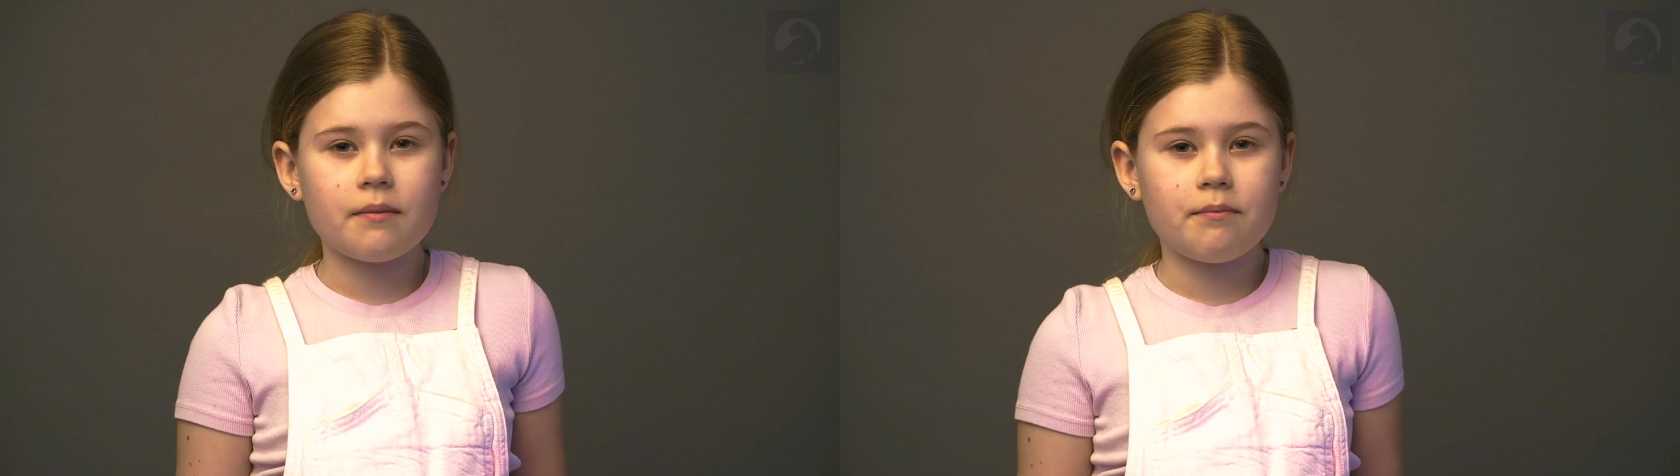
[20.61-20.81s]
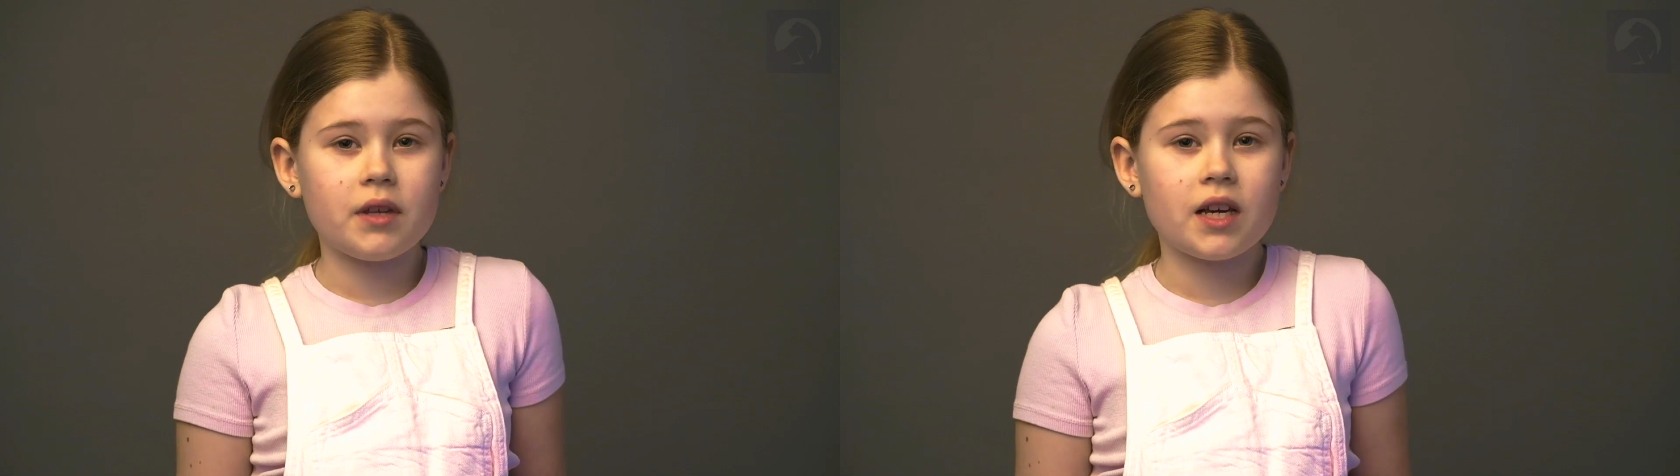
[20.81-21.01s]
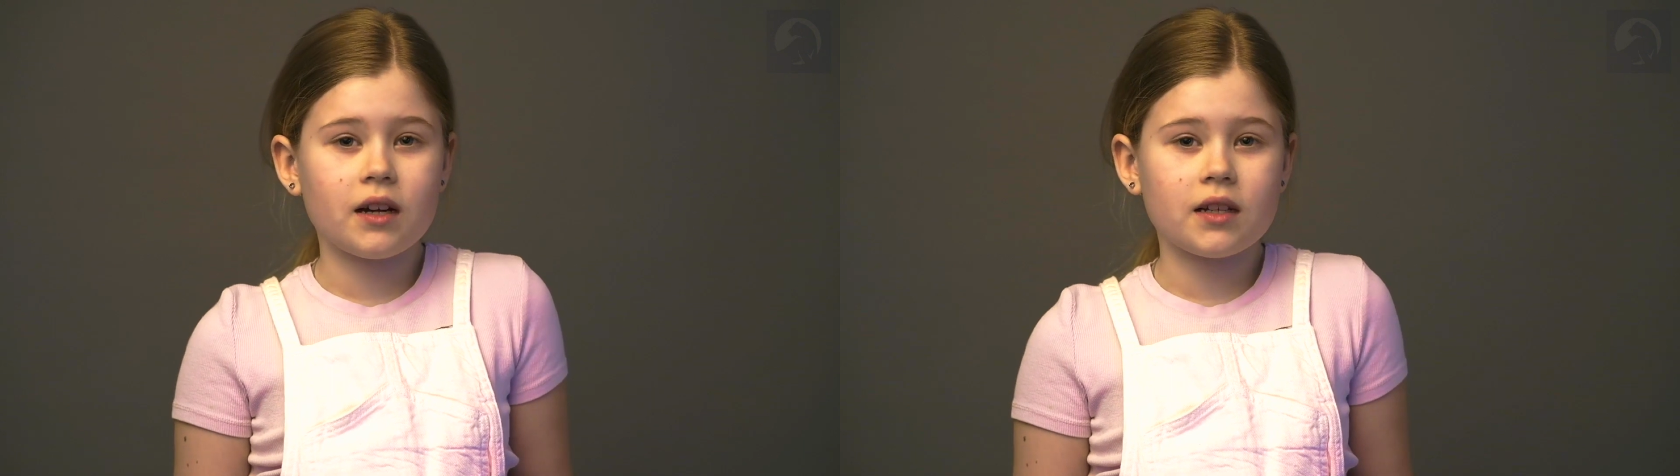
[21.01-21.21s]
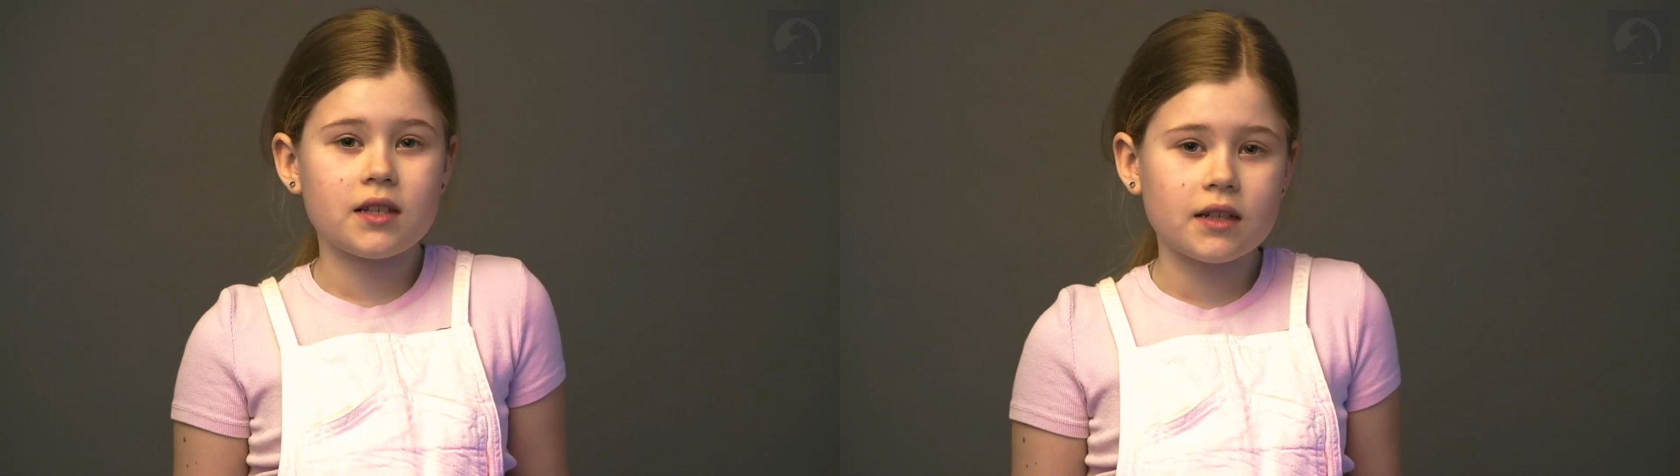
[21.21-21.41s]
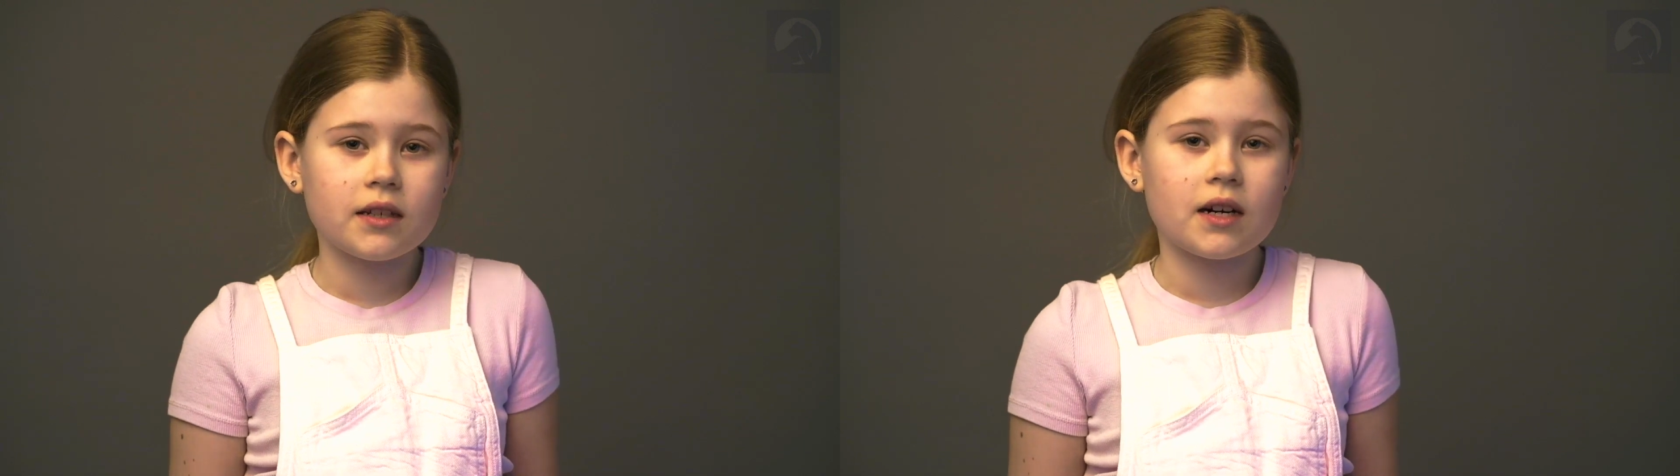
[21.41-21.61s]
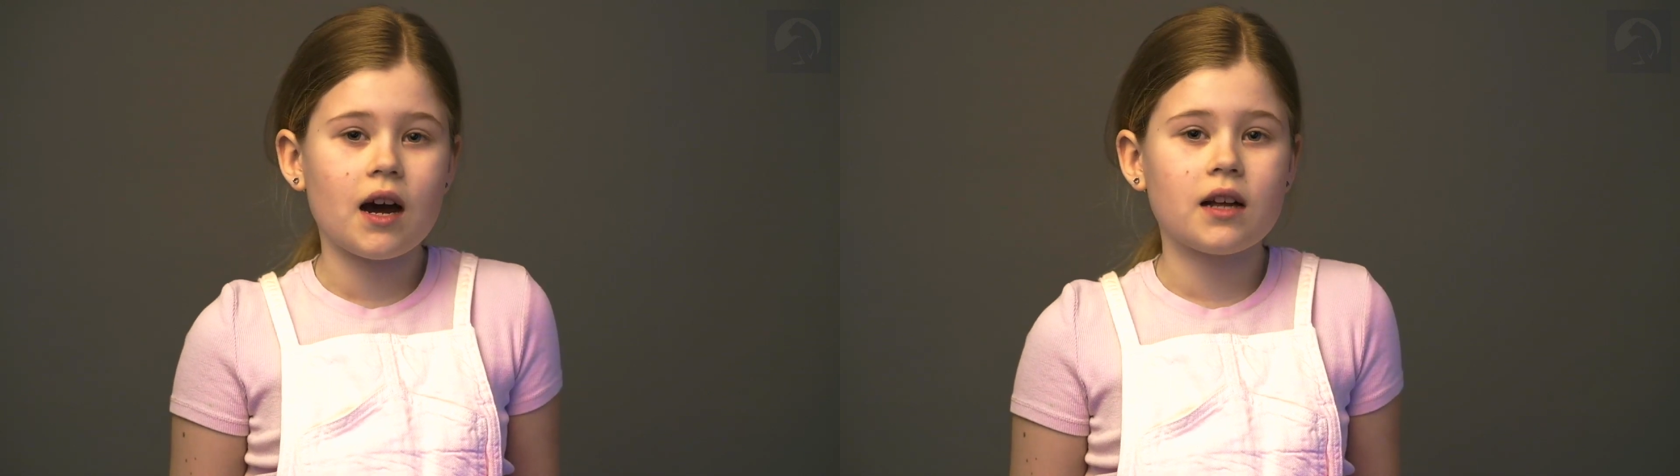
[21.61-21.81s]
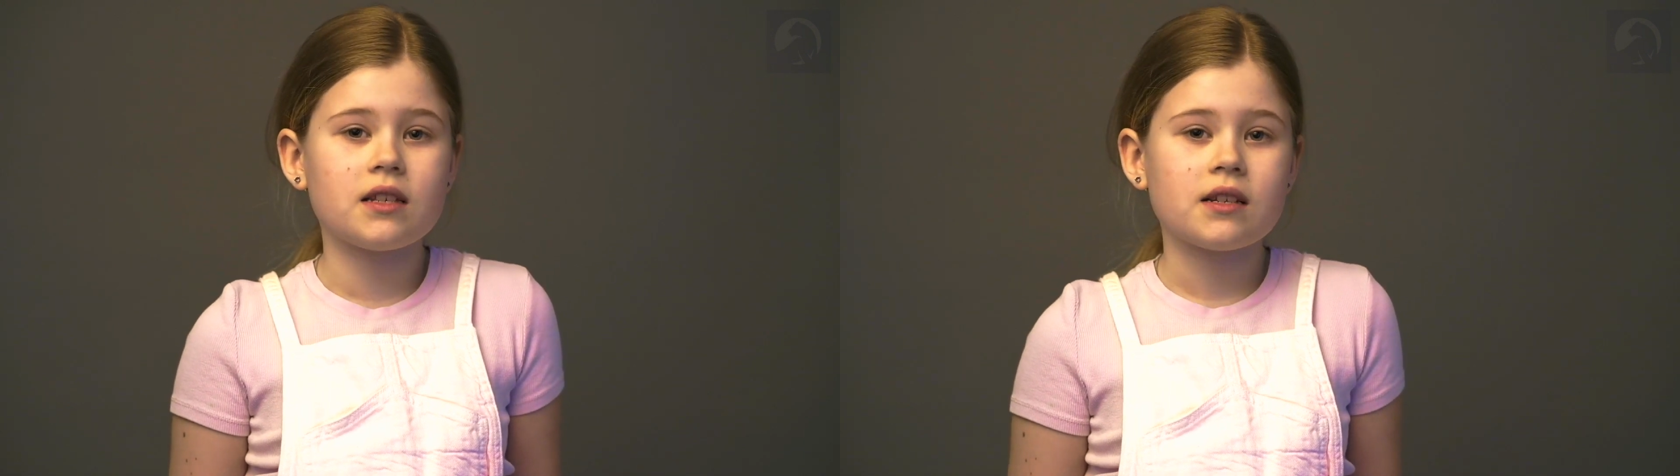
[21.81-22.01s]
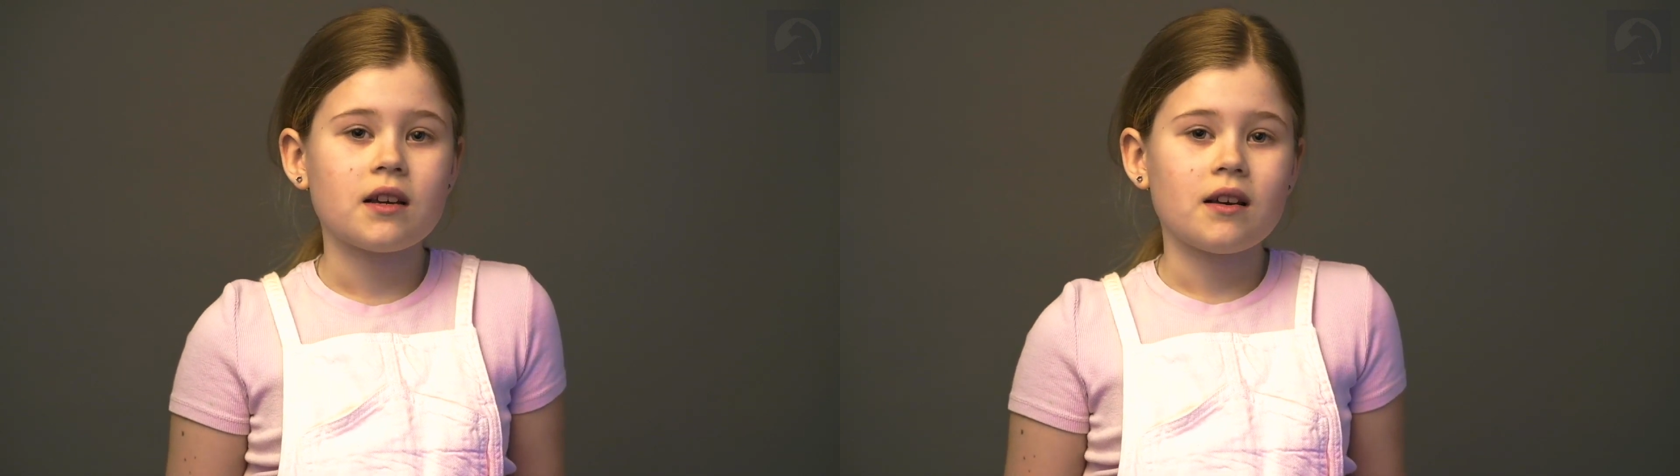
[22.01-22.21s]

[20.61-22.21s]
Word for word: бегать, играть.